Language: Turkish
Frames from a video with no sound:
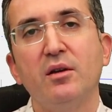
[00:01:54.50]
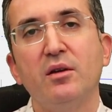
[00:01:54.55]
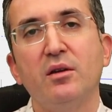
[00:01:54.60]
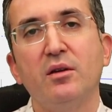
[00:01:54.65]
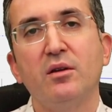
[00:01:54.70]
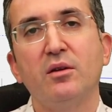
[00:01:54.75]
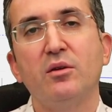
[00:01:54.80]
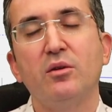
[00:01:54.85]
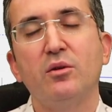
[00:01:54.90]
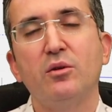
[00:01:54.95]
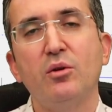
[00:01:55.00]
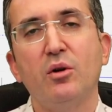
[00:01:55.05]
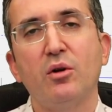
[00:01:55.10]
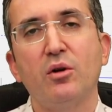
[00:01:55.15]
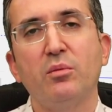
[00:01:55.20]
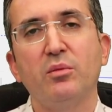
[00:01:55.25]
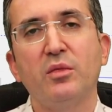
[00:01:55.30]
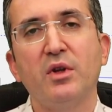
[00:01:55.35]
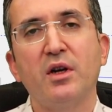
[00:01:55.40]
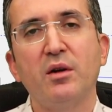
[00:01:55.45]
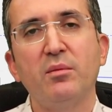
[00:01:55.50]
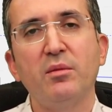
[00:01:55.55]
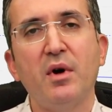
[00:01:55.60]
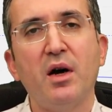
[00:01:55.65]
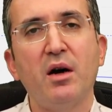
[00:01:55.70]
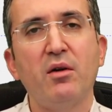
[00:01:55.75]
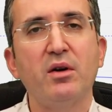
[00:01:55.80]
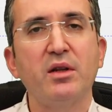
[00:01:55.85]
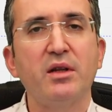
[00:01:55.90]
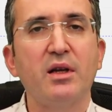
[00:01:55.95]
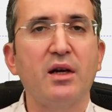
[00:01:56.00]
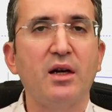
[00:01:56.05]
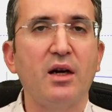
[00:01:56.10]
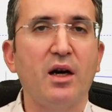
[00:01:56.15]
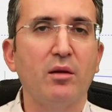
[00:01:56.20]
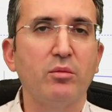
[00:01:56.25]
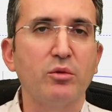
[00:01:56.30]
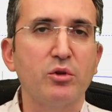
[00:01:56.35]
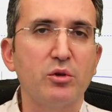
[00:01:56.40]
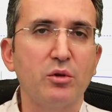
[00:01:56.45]
e, yorumlarım havada
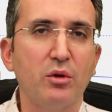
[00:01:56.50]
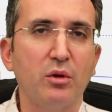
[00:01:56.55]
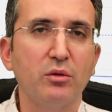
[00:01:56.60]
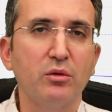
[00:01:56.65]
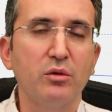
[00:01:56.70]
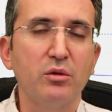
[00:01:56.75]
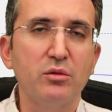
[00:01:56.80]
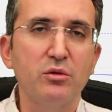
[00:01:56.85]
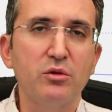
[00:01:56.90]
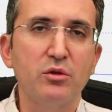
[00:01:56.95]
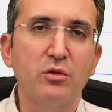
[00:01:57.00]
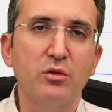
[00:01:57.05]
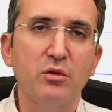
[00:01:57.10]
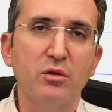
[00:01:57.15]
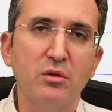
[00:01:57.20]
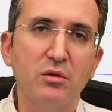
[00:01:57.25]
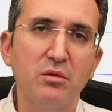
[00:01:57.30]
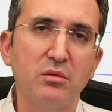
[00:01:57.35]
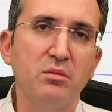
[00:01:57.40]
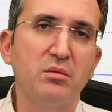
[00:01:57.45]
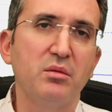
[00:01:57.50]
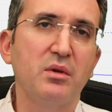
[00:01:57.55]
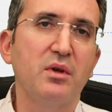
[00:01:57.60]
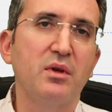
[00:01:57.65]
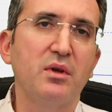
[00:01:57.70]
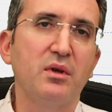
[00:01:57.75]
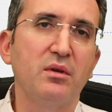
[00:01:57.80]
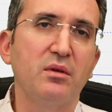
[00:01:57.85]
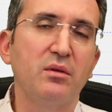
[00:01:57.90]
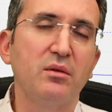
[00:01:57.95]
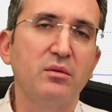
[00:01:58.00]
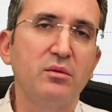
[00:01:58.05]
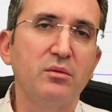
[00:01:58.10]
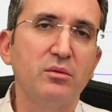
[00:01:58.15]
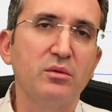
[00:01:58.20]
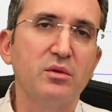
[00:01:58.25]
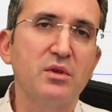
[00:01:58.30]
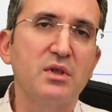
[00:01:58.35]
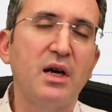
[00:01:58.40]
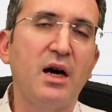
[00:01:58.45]
kalmış oldu. Çünkü e,
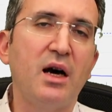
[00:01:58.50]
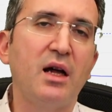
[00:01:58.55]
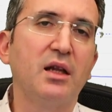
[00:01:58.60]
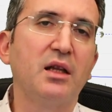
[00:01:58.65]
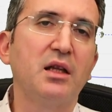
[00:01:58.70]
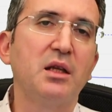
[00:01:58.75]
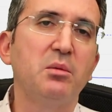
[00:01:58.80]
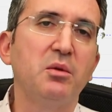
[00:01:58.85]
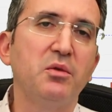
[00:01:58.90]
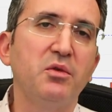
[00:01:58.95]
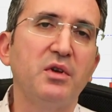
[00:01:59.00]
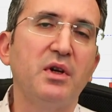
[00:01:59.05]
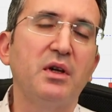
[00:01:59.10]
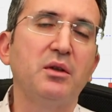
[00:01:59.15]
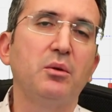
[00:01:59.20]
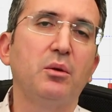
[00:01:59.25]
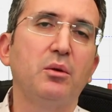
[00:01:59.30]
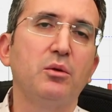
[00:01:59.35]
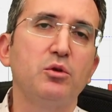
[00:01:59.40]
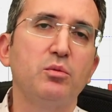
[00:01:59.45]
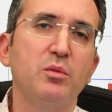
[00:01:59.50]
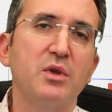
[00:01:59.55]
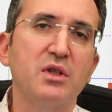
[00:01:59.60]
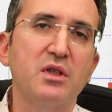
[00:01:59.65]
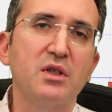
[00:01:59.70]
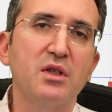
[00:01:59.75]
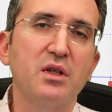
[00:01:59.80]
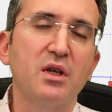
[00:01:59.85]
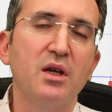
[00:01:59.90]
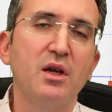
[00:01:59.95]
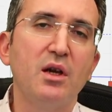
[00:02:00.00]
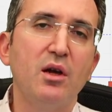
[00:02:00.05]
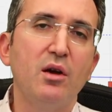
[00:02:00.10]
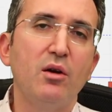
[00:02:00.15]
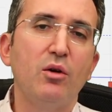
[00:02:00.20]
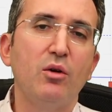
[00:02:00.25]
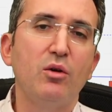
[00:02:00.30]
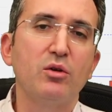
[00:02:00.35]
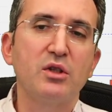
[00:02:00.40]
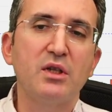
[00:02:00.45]
sağlıklı bir fiyat oluşması
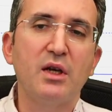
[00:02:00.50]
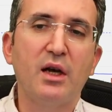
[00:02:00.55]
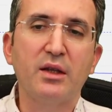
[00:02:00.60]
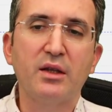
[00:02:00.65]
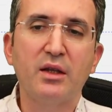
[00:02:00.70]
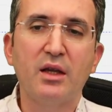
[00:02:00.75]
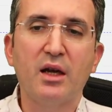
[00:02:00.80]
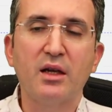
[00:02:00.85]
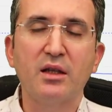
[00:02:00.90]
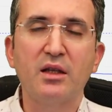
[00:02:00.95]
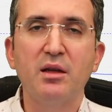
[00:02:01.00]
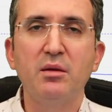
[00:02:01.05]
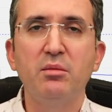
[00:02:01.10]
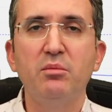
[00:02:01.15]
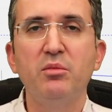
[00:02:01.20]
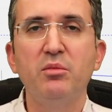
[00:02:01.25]
o saatlerde